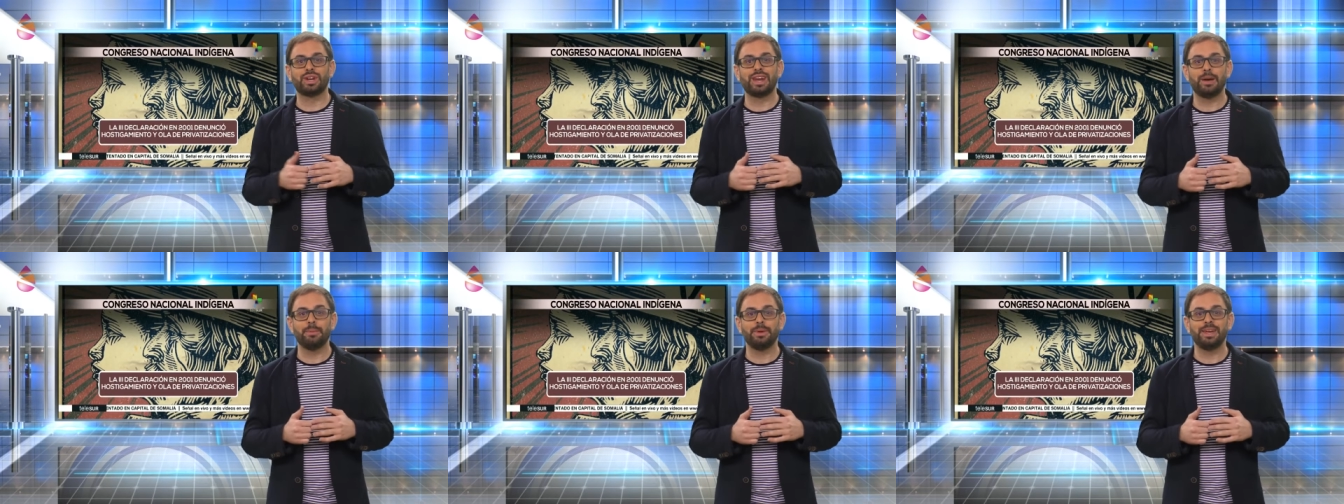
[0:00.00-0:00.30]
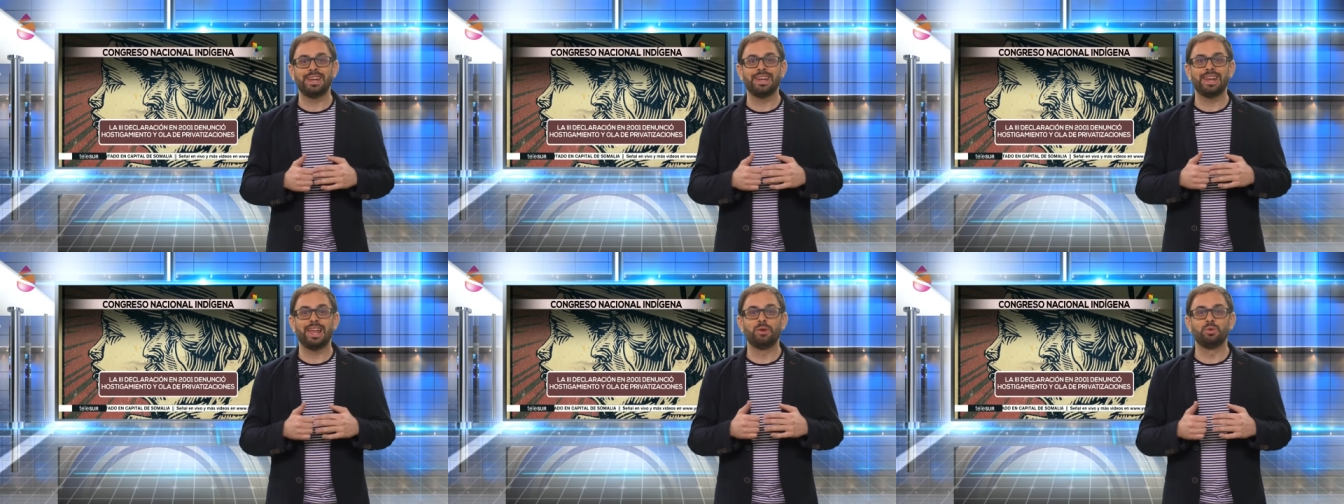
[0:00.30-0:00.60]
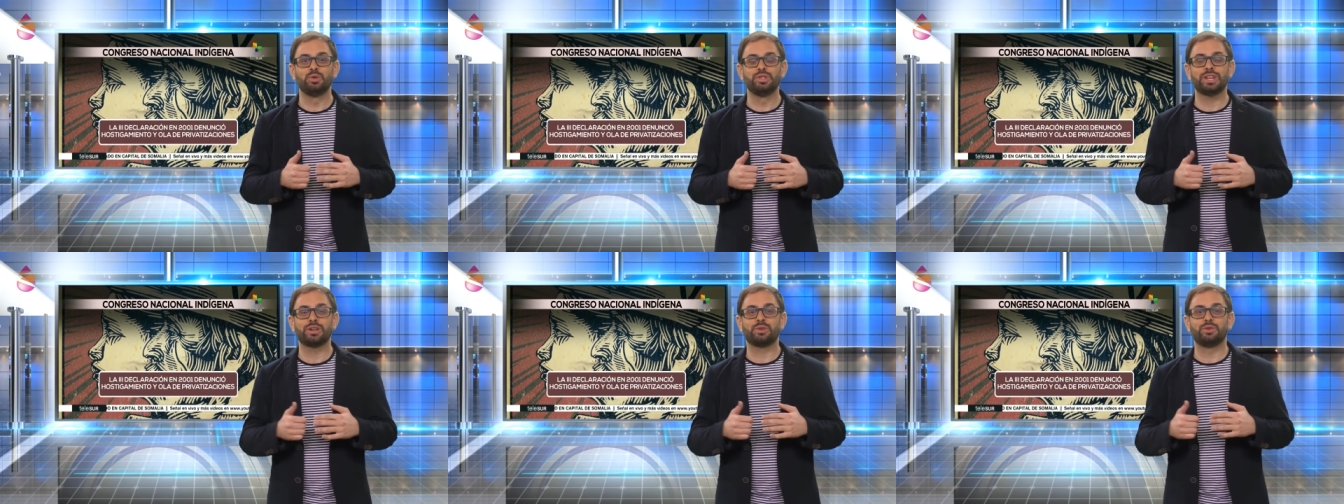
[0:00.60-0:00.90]
clave en la
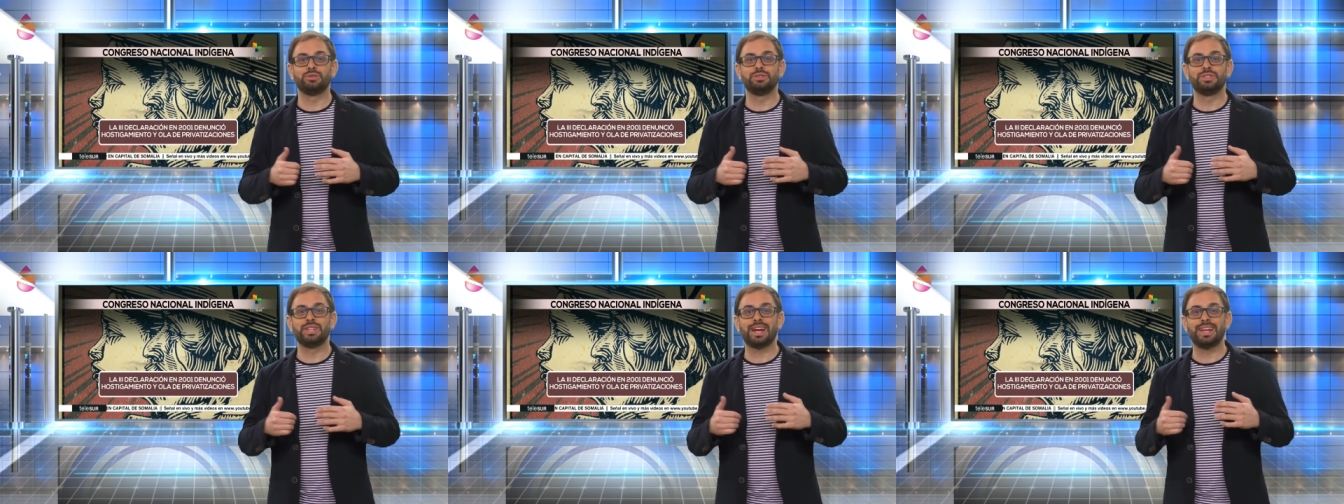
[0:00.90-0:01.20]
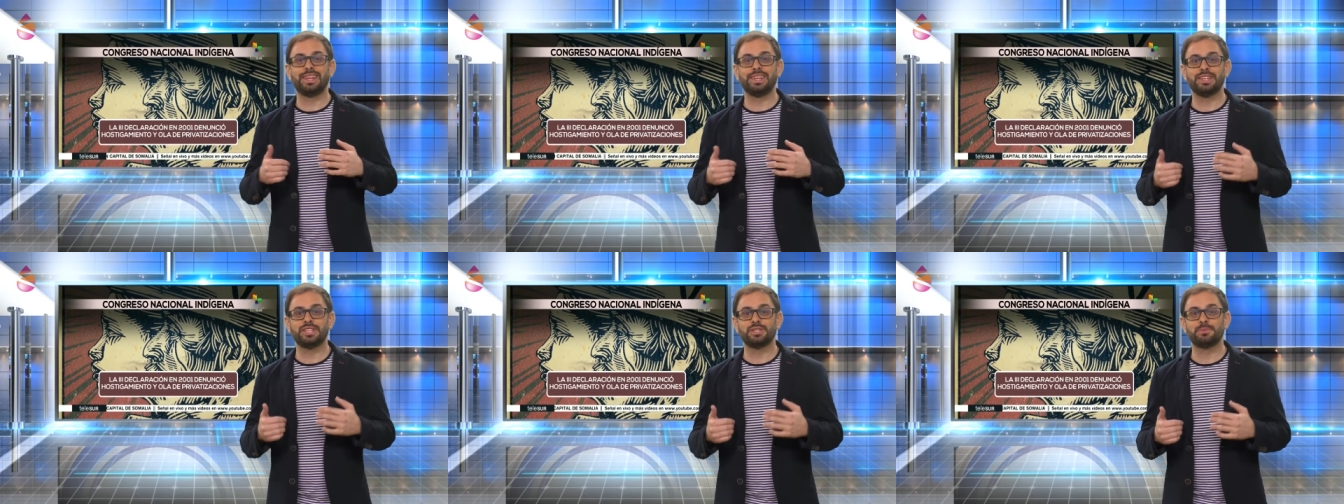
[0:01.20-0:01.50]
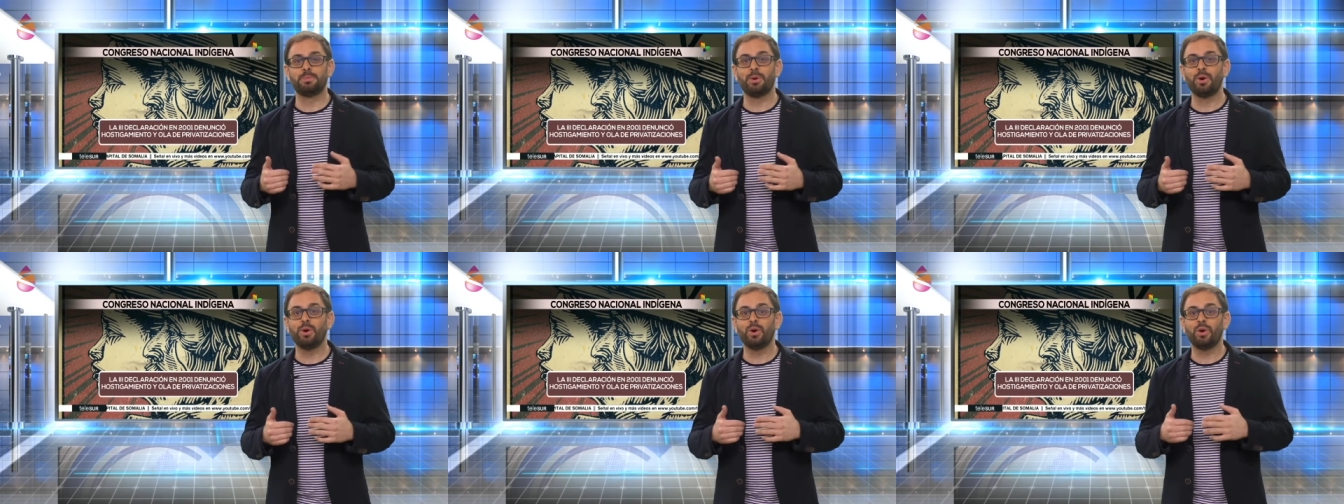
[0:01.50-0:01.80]
lucha contra el
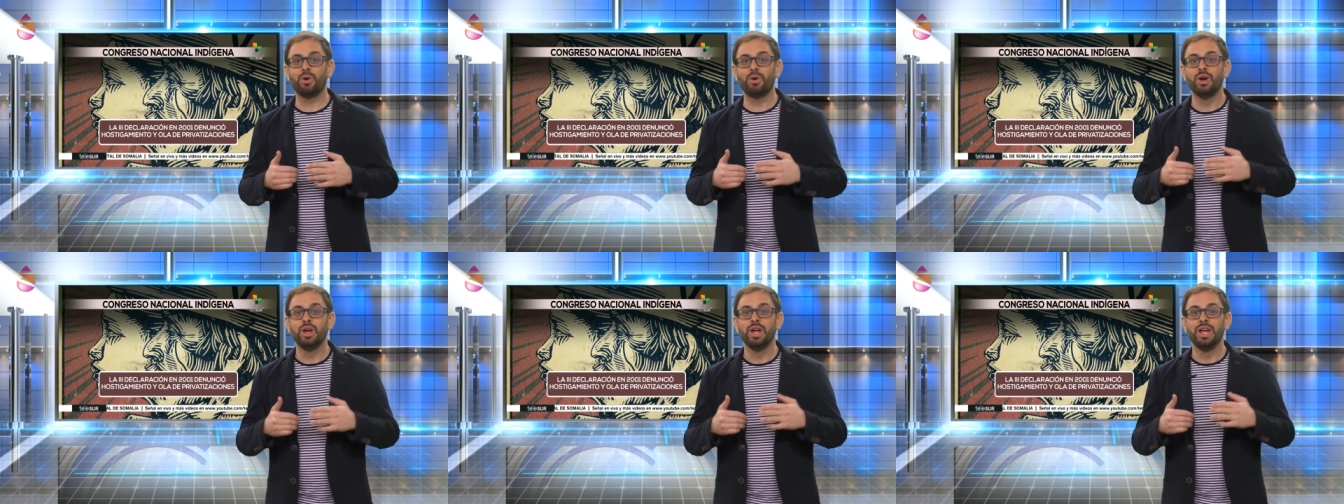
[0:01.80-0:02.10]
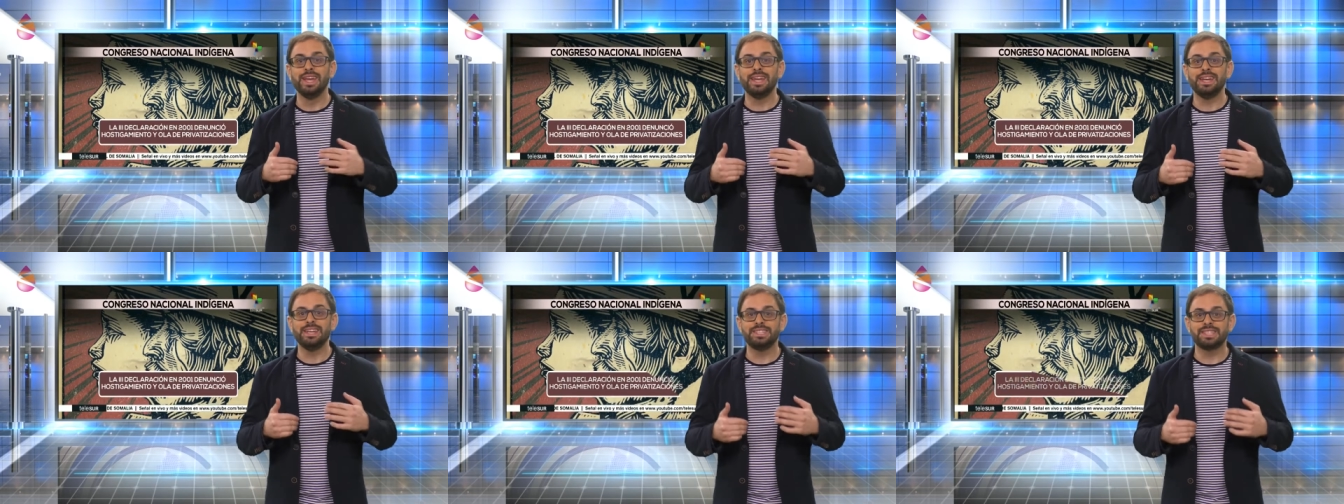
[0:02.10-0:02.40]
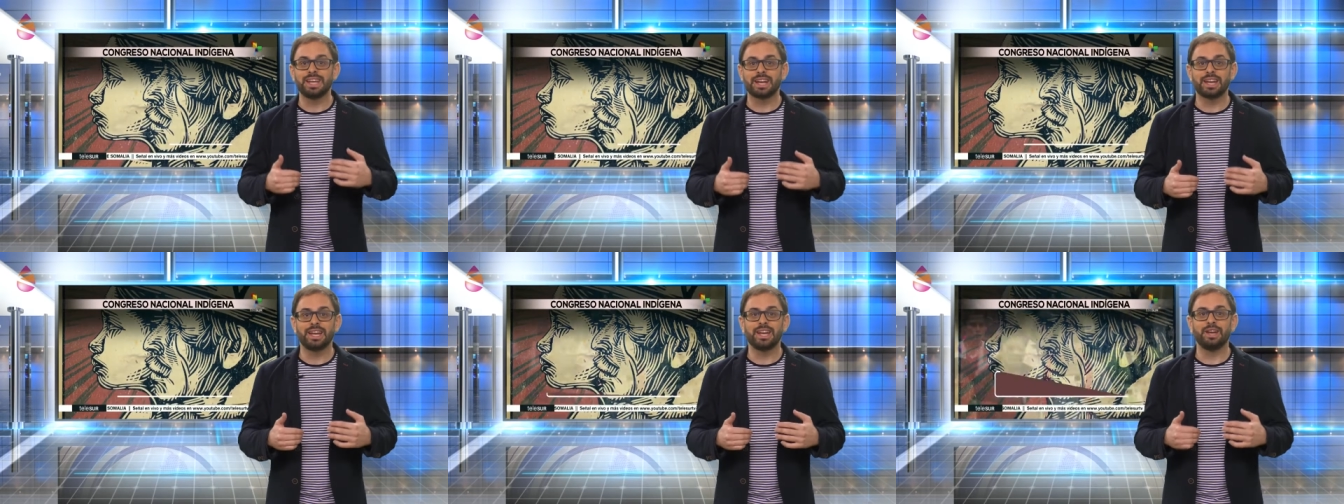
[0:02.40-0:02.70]
despojo y
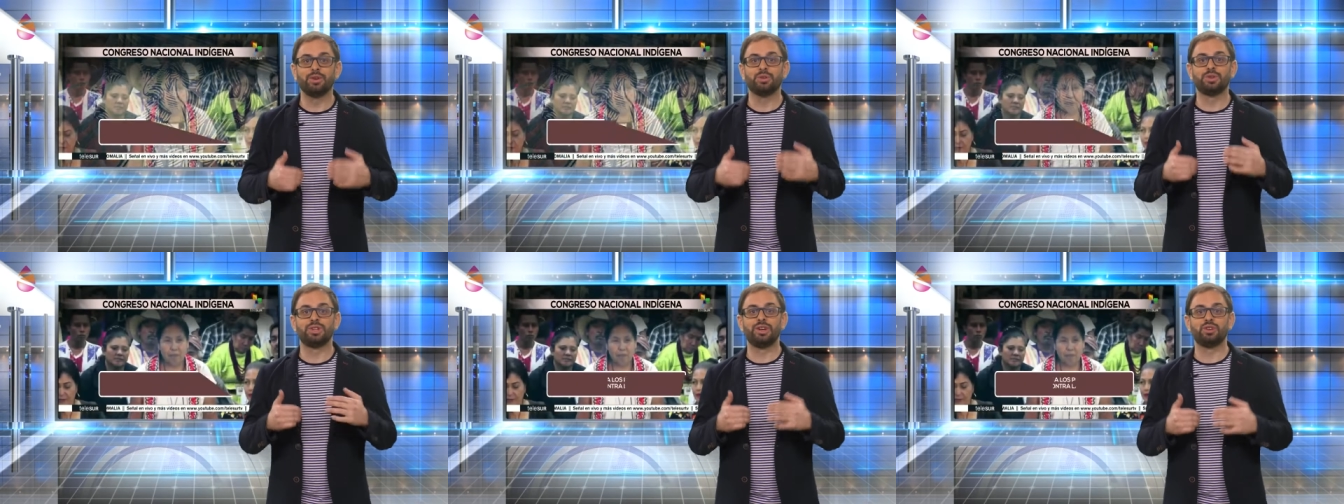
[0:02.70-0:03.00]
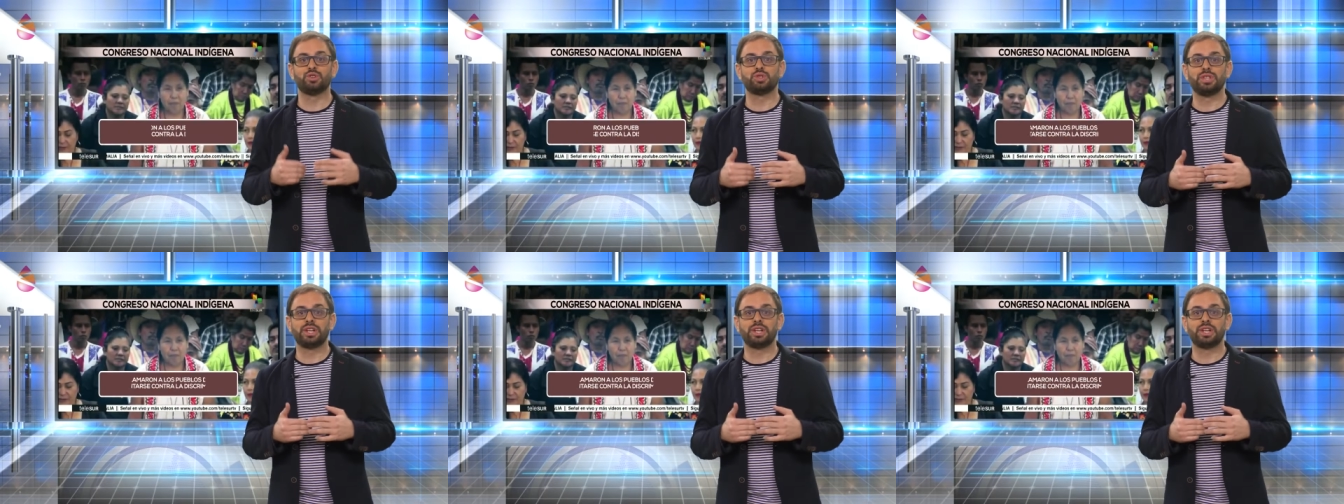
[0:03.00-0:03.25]
saqueo de los